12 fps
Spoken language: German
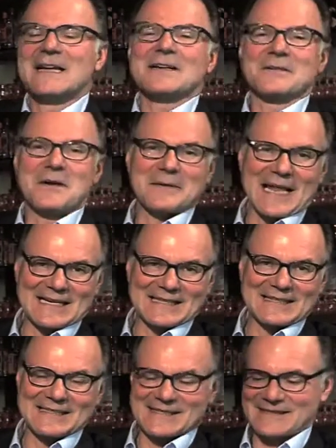Rowan
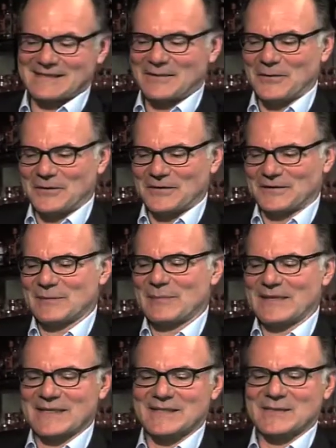Atkinson und
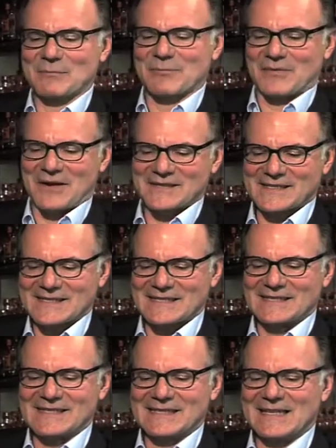Pierce
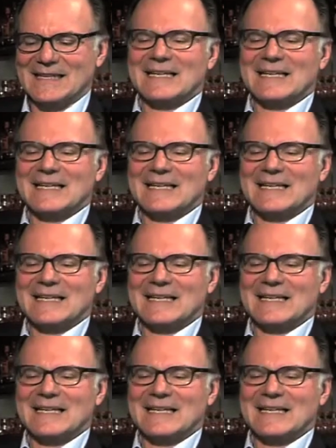Brosnan.